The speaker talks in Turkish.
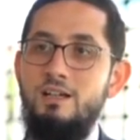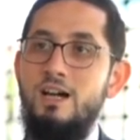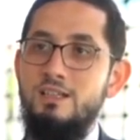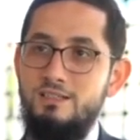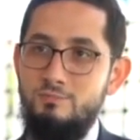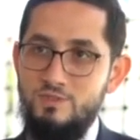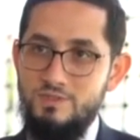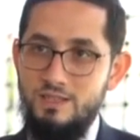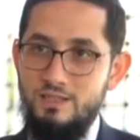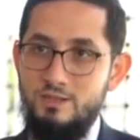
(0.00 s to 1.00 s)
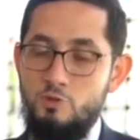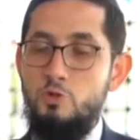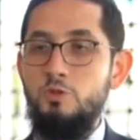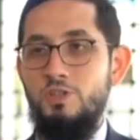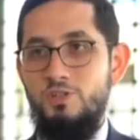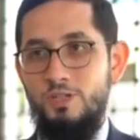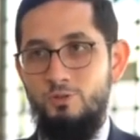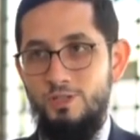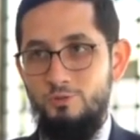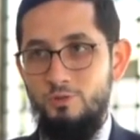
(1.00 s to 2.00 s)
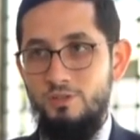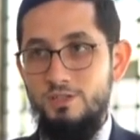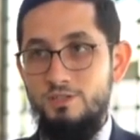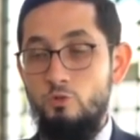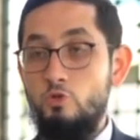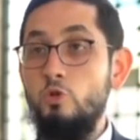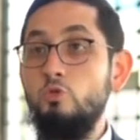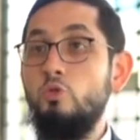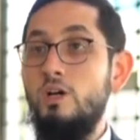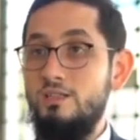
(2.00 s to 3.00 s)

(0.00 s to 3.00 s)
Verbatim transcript: halkımıza çok teşekkür ediyorlar. Çok